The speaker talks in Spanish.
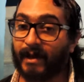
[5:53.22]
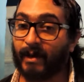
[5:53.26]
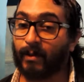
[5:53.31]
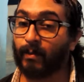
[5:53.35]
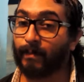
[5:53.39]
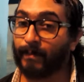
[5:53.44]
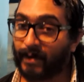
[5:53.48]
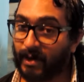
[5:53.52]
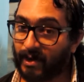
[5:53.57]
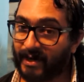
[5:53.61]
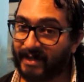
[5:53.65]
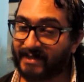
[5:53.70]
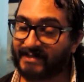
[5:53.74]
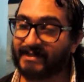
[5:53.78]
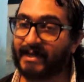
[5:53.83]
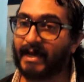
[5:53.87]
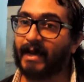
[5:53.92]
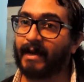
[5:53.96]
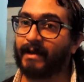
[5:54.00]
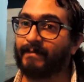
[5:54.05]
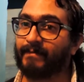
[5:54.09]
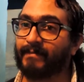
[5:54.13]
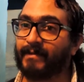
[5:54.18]
Un
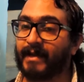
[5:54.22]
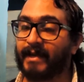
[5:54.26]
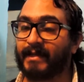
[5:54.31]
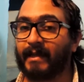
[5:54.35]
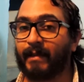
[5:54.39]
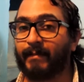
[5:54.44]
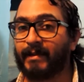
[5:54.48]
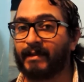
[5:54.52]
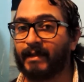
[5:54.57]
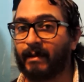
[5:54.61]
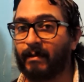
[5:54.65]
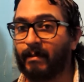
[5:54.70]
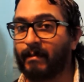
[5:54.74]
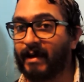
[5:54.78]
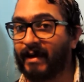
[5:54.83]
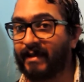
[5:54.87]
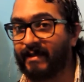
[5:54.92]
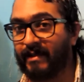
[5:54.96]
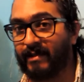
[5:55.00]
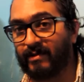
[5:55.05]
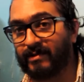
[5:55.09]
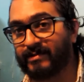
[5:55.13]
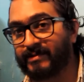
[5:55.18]
progresar, que también tenemos
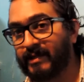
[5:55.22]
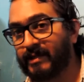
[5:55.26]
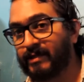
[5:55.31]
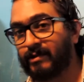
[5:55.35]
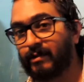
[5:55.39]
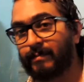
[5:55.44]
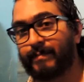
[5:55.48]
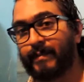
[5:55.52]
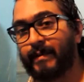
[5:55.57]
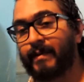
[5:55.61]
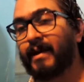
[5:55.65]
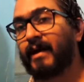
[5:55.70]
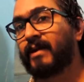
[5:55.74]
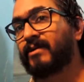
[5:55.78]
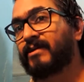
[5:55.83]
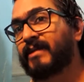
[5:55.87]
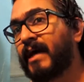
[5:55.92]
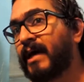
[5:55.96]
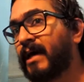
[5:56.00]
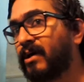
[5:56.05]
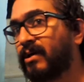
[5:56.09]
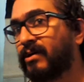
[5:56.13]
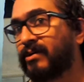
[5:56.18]
más de 200 pibes
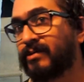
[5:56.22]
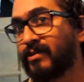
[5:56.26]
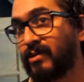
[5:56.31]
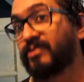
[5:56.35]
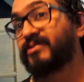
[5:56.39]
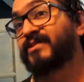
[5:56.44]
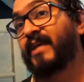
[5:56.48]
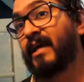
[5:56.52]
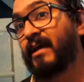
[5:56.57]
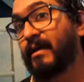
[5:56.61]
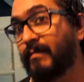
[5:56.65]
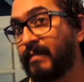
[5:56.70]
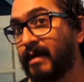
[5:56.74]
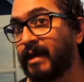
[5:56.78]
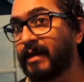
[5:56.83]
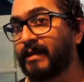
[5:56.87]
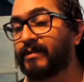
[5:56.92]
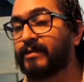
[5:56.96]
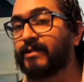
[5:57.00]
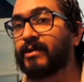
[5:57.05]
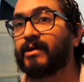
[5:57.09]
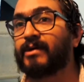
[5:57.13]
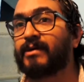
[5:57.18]
anotados, con
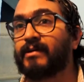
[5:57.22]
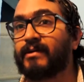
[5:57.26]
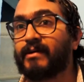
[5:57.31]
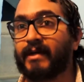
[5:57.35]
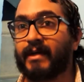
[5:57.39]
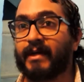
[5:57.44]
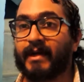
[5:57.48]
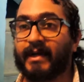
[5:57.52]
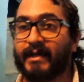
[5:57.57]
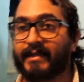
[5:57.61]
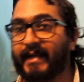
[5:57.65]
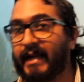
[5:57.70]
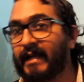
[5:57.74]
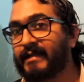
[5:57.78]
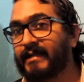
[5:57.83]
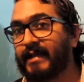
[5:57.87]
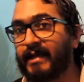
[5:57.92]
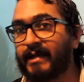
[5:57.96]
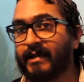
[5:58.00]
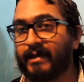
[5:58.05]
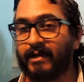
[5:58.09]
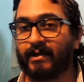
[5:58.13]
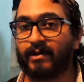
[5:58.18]
seguimiento
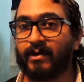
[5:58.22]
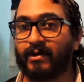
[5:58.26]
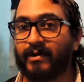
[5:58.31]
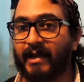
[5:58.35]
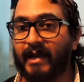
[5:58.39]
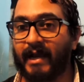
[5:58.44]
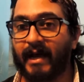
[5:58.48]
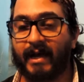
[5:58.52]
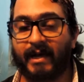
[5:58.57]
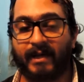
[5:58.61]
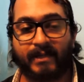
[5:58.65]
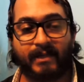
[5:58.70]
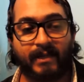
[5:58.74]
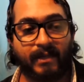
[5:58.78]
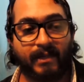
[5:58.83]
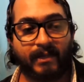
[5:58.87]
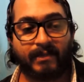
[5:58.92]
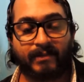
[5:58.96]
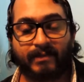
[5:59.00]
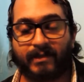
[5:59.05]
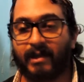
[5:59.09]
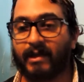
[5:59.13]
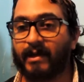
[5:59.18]
estratégico de, la,
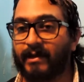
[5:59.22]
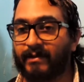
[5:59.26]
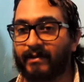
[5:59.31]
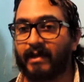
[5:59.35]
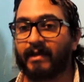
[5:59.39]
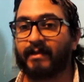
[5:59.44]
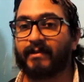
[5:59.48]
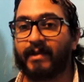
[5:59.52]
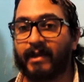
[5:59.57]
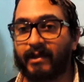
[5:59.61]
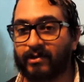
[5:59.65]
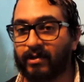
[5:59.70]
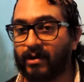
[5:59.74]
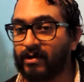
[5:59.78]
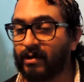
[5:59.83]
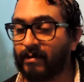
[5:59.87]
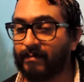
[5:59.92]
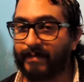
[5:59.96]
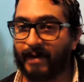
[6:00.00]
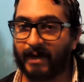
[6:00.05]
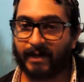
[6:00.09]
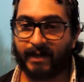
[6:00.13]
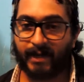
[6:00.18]
de, estos
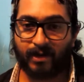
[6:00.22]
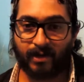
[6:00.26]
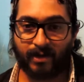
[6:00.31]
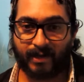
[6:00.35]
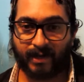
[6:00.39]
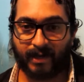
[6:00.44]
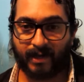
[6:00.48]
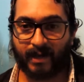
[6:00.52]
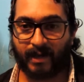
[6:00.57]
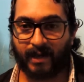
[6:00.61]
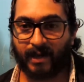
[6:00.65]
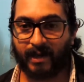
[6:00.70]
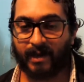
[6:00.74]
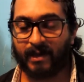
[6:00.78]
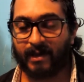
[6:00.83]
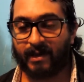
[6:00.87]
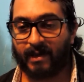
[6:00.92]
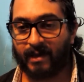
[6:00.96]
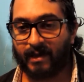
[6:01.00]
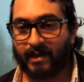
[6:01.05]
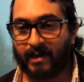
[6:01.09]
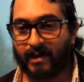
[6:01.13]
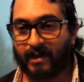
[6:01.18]
compañeros que,
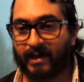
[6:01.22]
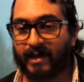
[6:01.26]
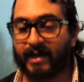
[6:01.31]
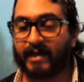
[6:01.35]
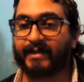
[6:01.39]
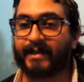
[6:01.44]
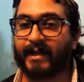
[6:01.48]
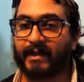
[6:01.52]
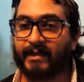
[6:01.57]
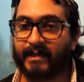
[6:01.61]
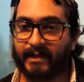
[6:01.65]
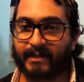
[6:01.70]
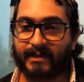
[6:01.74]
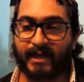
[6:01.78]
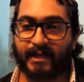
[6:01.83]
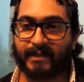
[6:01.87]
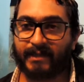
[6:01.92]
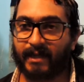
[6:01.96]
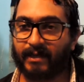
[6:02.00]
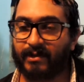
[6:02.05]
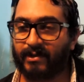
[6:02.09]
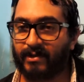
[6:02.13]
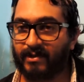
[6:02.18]
están
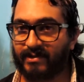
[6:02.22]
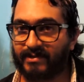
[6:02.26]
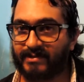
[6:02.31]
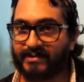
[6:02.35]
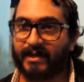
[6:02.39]
tratando de